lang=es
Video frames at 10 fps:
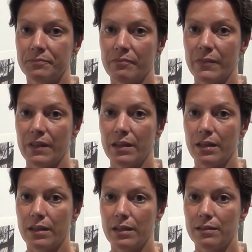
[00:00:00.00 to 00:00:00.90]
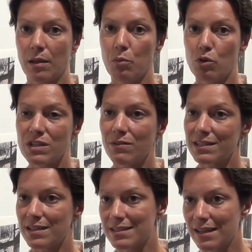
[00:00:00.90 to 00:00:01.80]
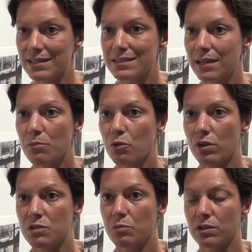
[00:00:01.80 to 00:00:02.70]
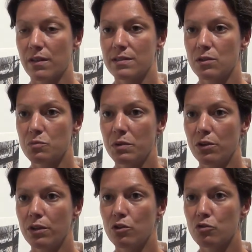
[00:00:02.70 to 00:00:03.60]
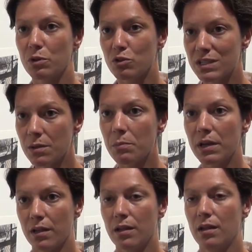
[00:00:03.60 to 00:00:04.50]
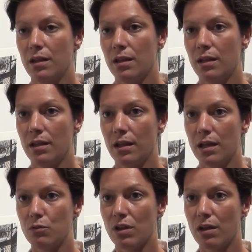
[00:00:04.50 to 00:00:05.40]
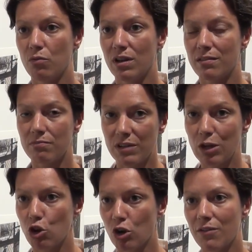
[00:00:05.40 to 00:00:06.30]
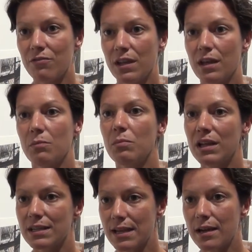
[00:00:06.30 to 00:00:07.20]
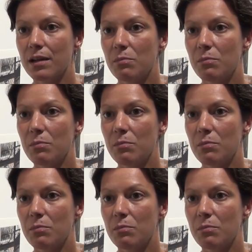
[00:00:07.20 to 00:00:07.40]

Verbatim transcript: Mm, eh, tampoco se va hasta el extremo en las portadas de los periódicos, pero siempre eh, hay una, iconografía que implica sangre,